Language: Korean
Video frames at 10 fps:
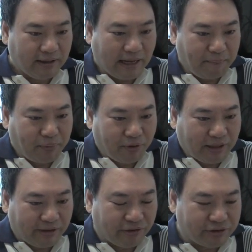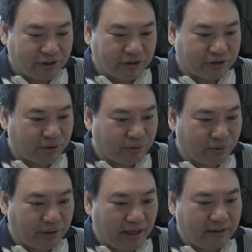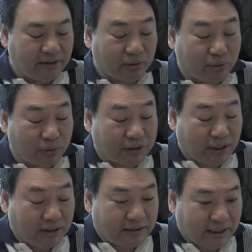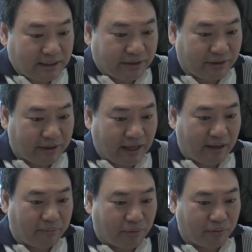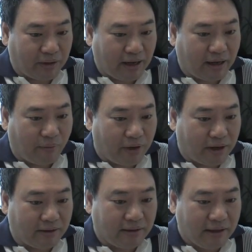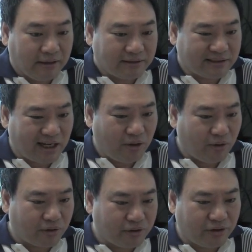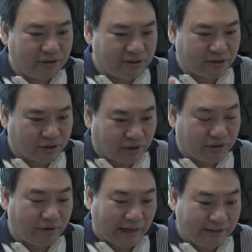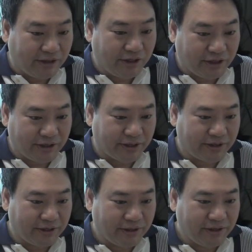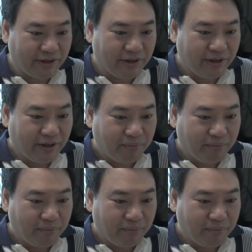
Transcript: 남편 다섯이 있어도 내 인생 또 찾은 찾는 거야. 내 행복을. 내가 원하는 스타일로. 그런 인생 절대로 안 열려요. 음.